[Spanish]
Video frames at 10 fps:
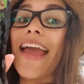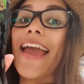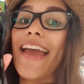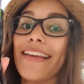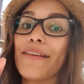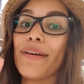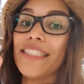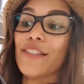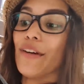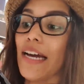Este
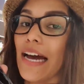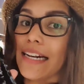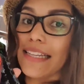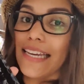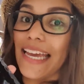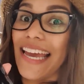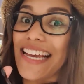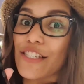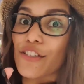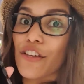pedacito de carne,
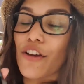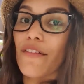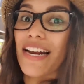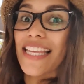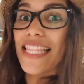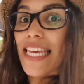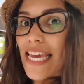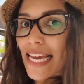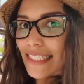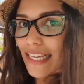esto señores, vale
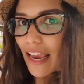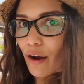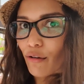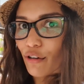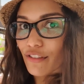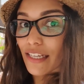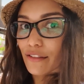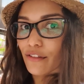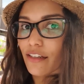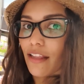10 euros y
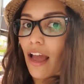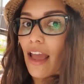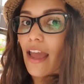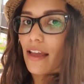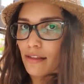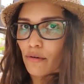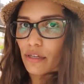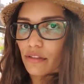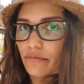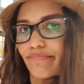eso que está en descuento.